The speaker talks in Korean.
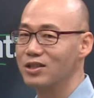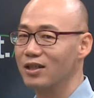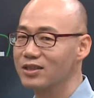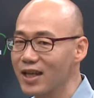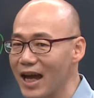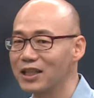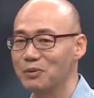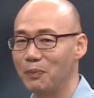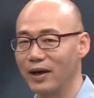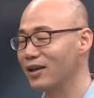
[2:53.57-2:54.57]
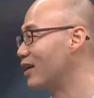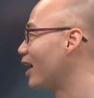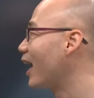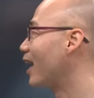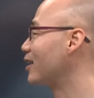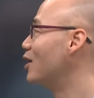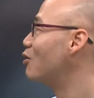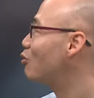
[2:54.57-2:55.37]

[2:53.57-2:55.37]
was attacked by a cat